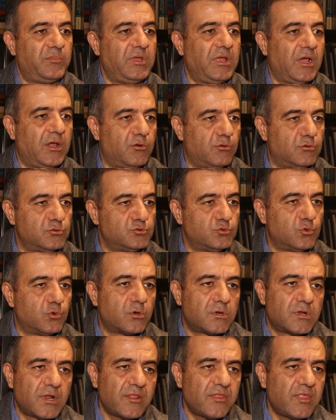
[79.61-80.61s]

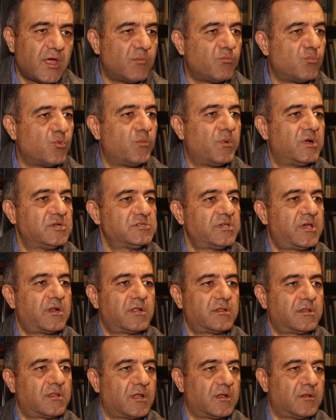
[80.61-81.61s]
بالأجور نذهب
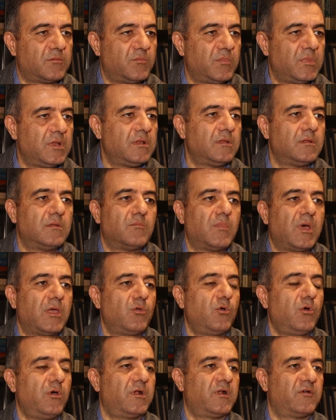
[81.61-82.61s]
مباشرة من ما
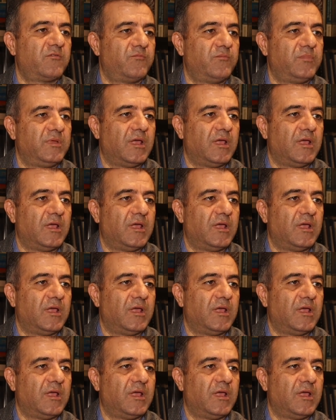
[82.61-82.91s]
يعرف